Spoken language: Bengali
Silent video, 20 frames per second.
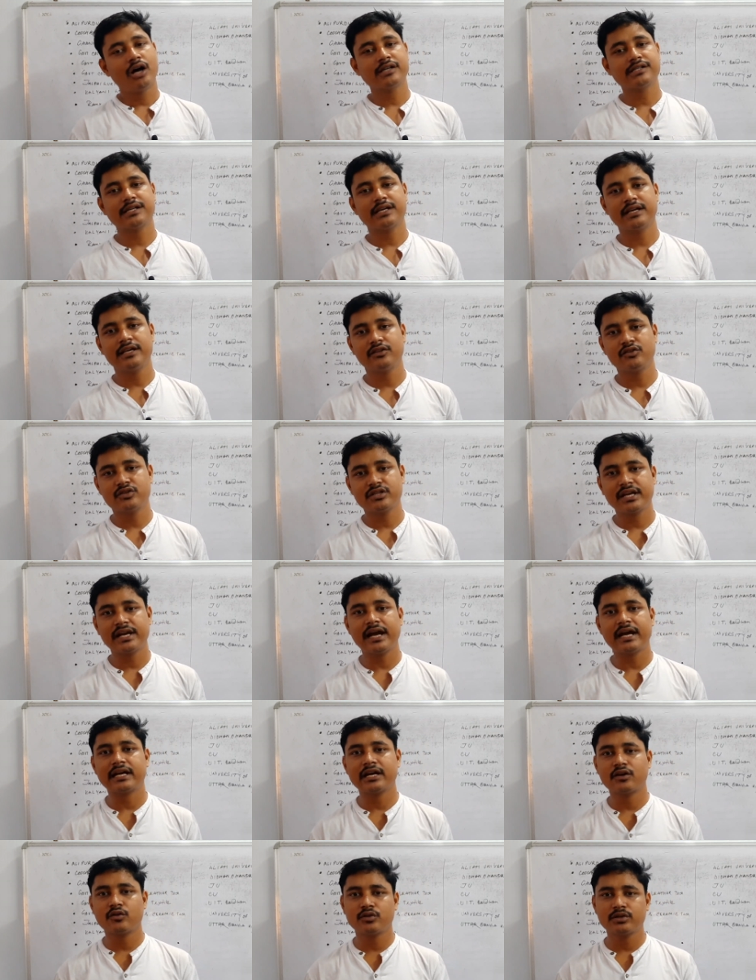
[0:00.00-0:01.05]
সে কিন্তু সে
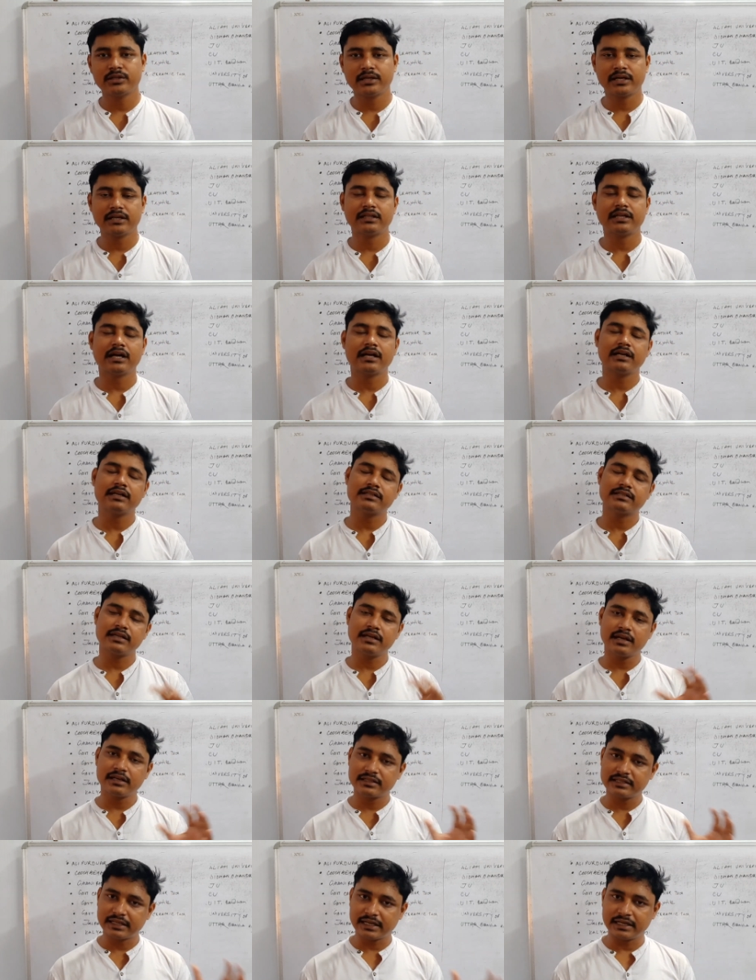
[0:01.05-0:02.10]
ক্যাটাগরি থেকে থাকলে সে
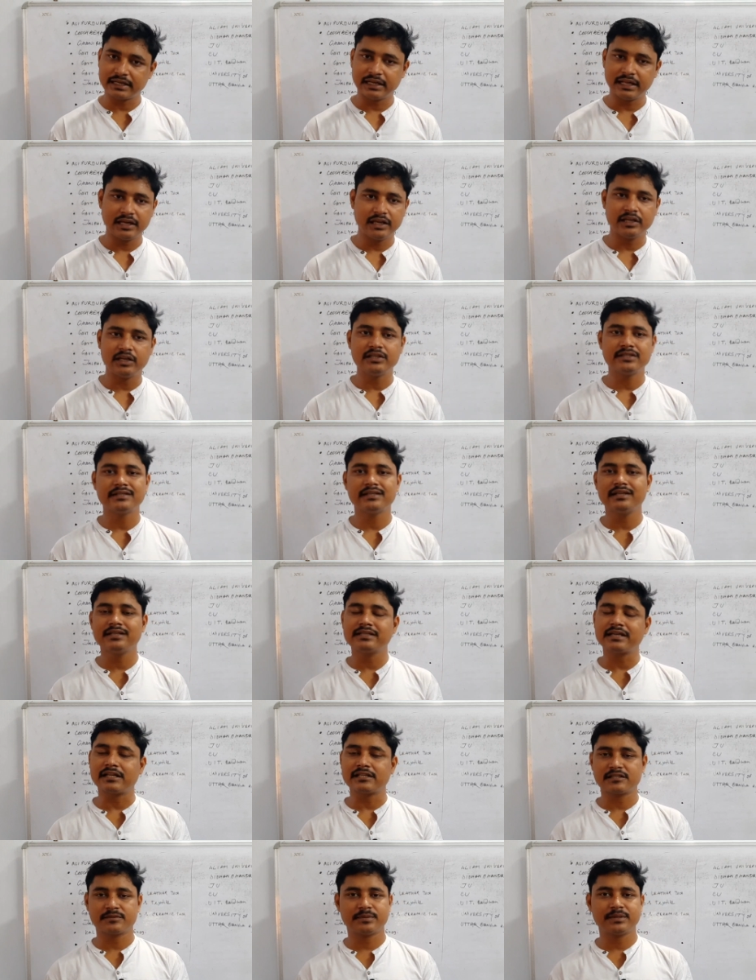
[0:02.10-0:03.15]
সেখানটা ইজিলি
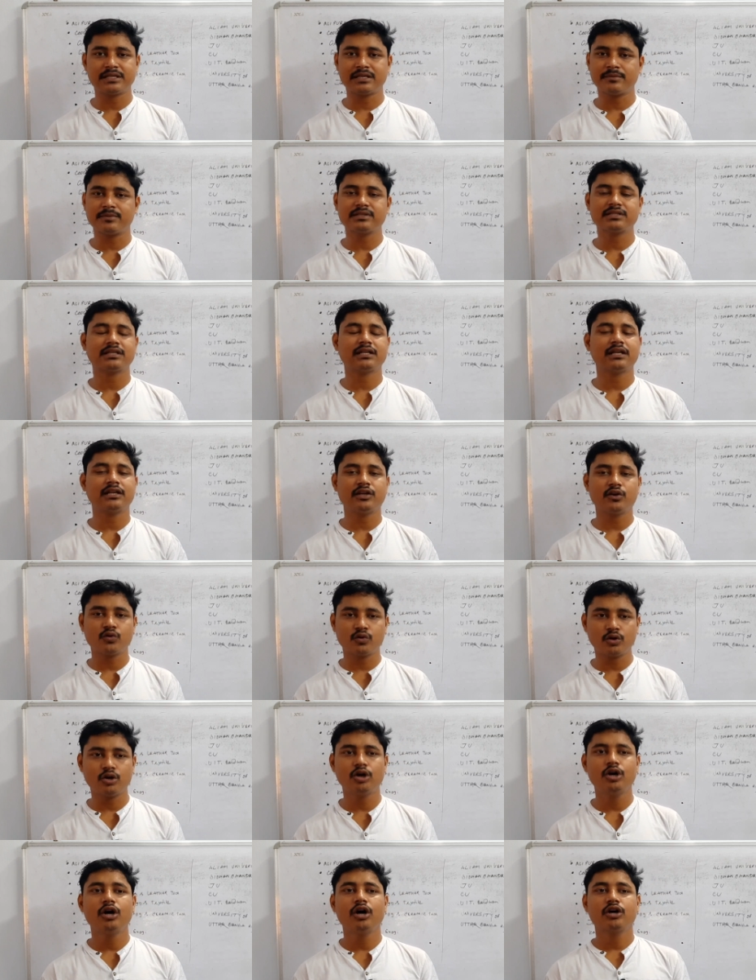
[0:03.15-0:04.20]
চান্স পেয়ে যাবে সেটা নিয়ে
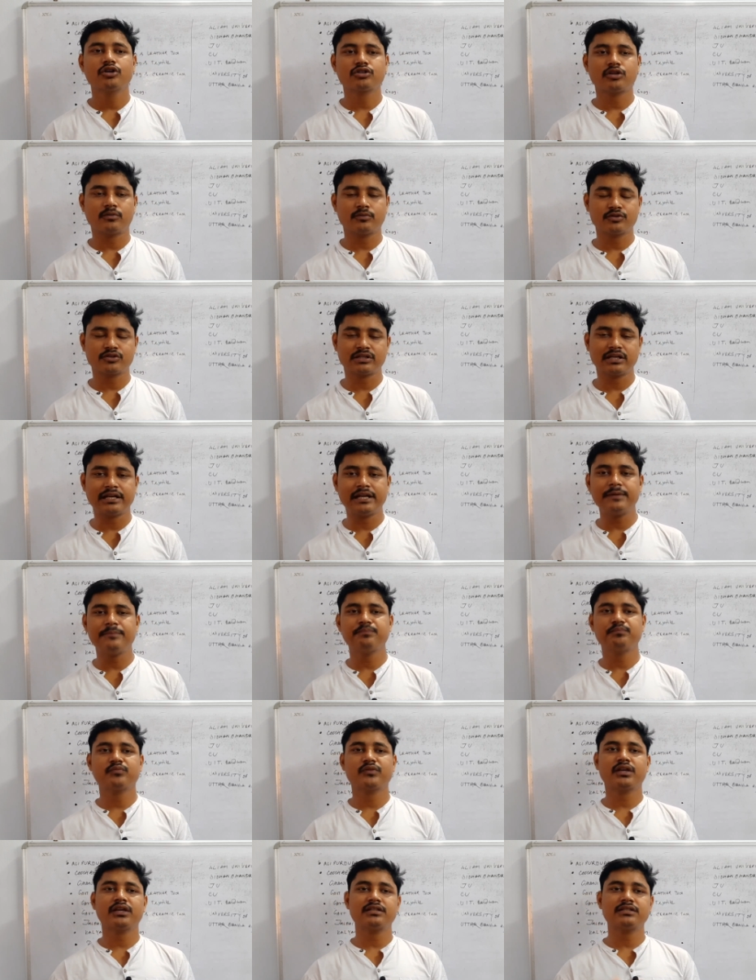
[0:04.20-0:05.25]
কোনো সমস্যা নেই
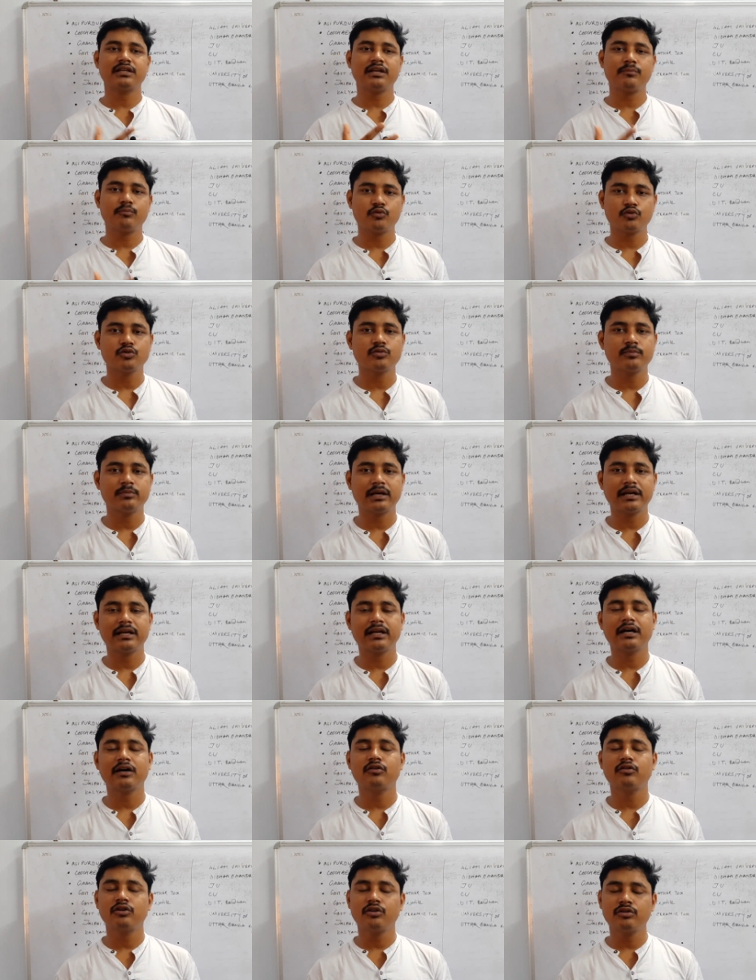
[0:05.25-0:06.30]
সেটা প্রথমবারে
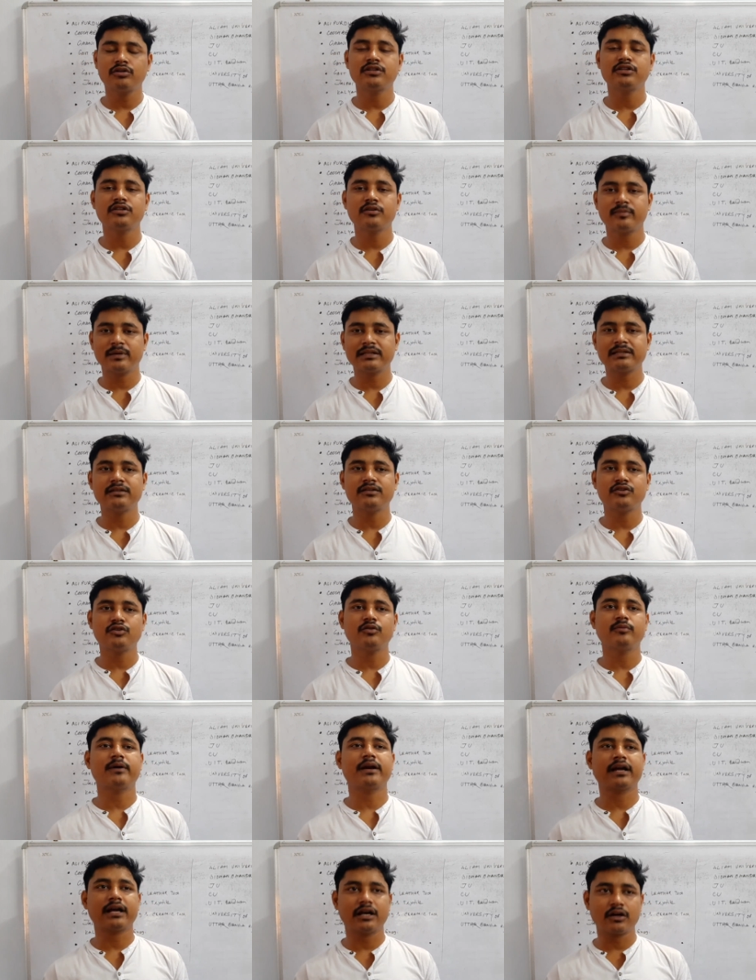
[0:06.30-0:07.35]
না হলেও দ্বিতীয়বার
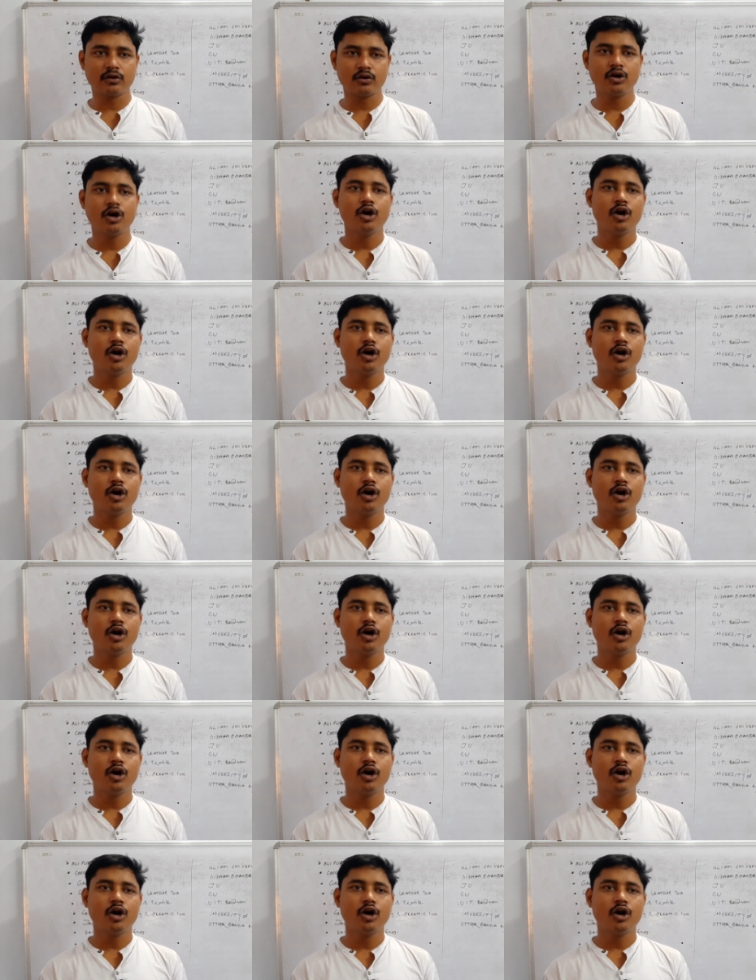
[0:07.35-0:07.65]
তৃতীয়বারে কারণ